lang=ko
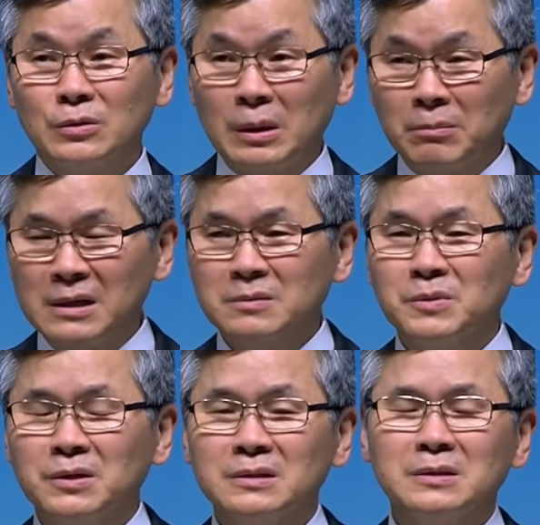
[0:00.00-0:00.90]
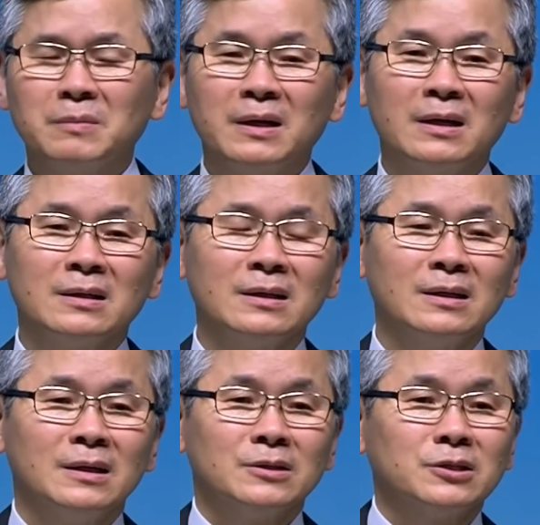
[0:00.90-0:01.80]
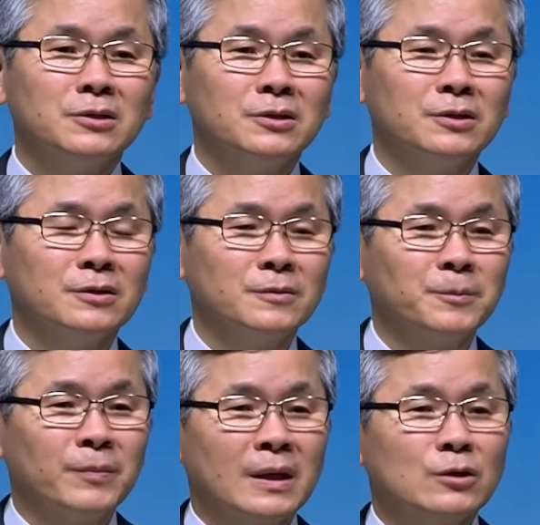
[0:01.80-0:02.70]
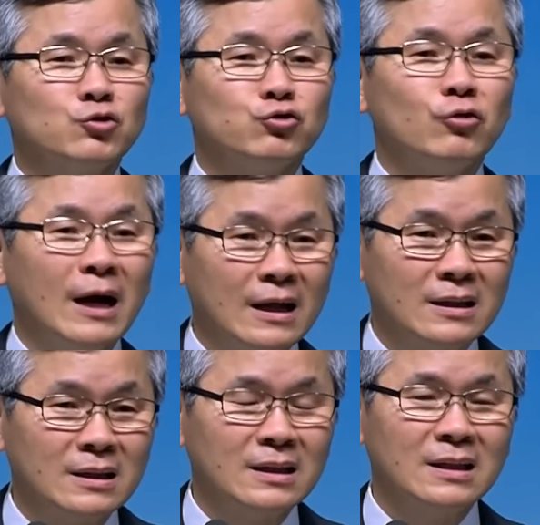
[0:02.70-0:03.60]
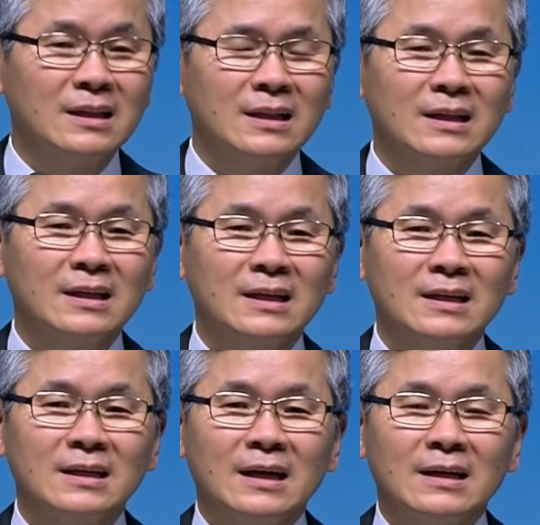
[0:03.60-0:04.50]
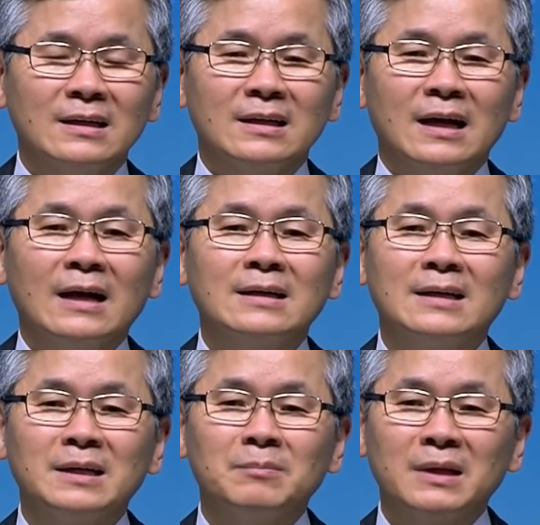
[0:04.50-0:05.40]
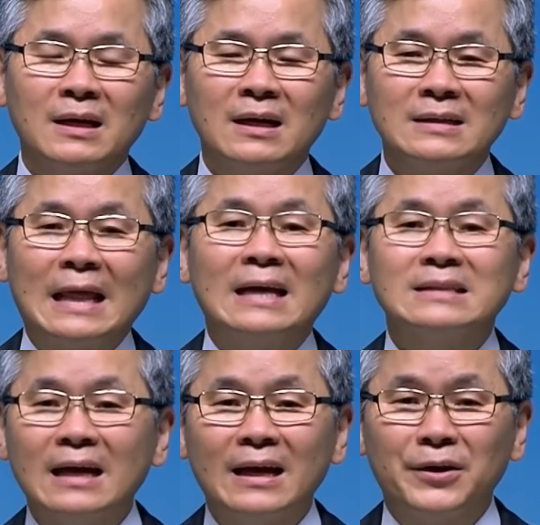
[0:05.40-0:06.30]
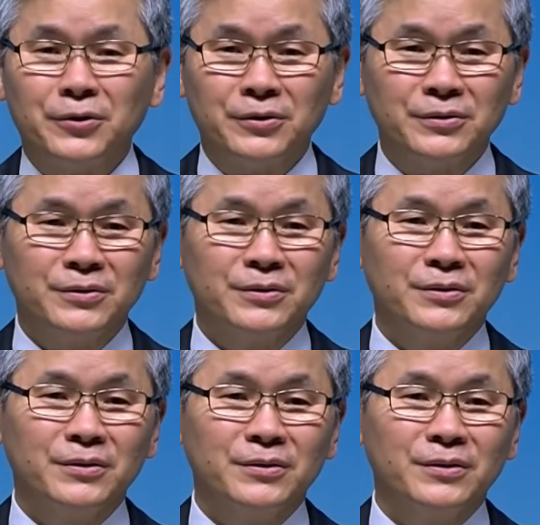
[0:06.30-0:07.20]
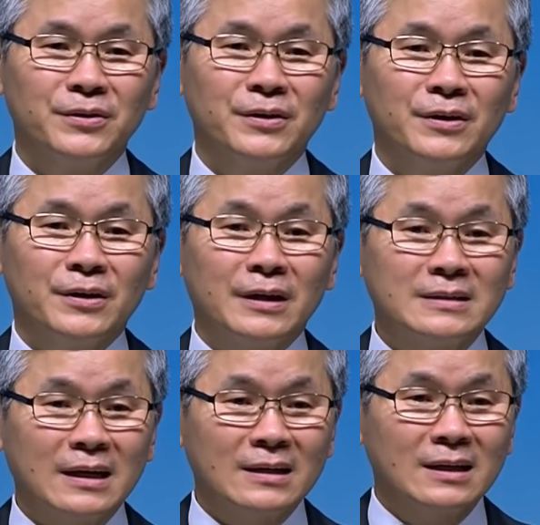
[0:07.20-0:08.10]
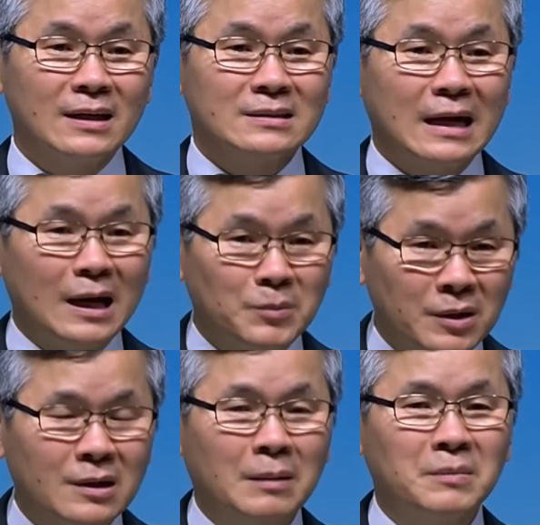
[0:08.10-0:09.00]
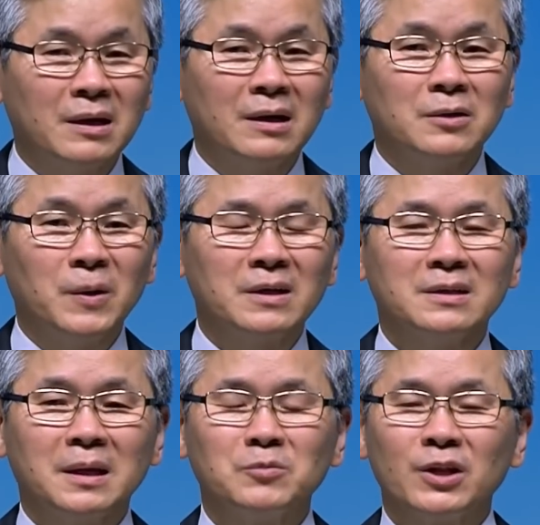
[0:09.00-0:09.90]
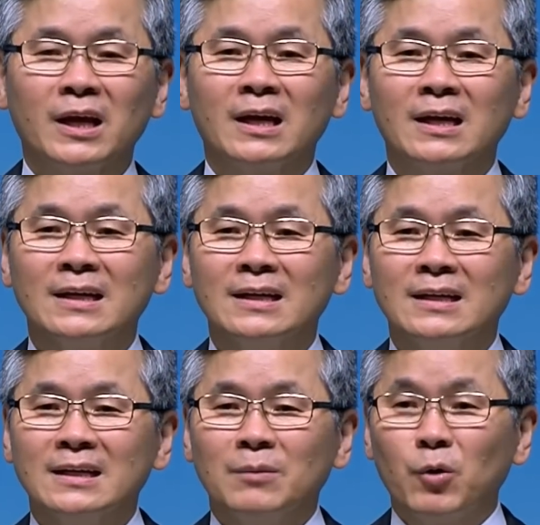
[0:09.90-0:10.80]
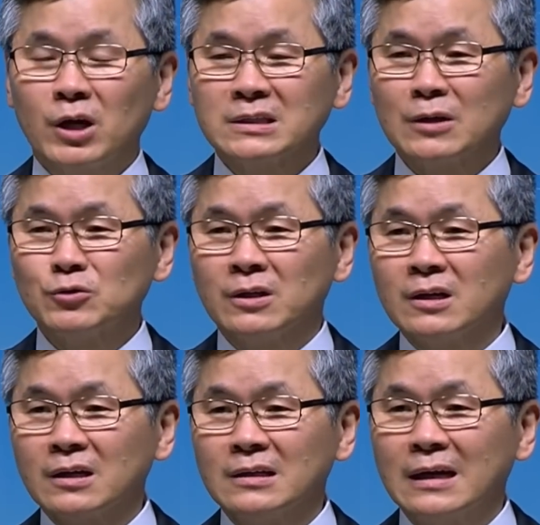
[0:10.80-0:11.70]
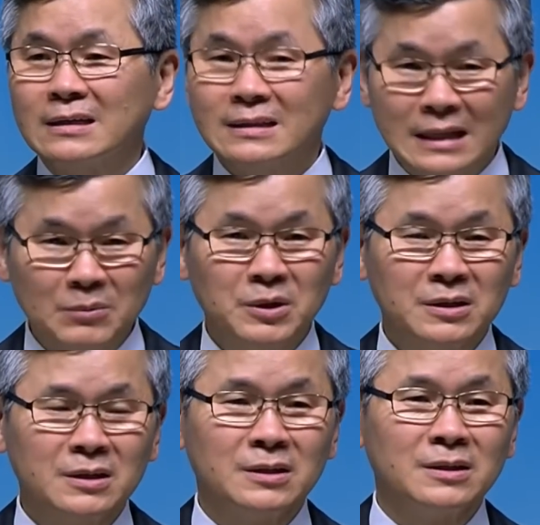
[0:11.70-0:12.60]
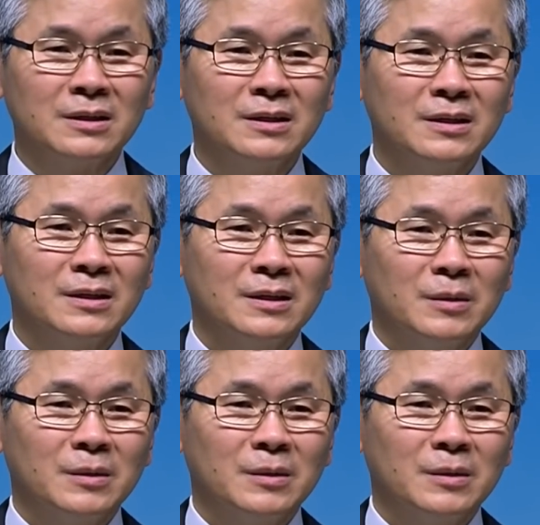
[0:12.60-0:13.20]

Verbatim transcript: 전에도 한 말씀드렸지만 저는 주한 하나님 나라 대사예요. 그래서 제가 이게 사명을 감당하려 왔기 때문에 목회자로서의 역할이 다 끝나면은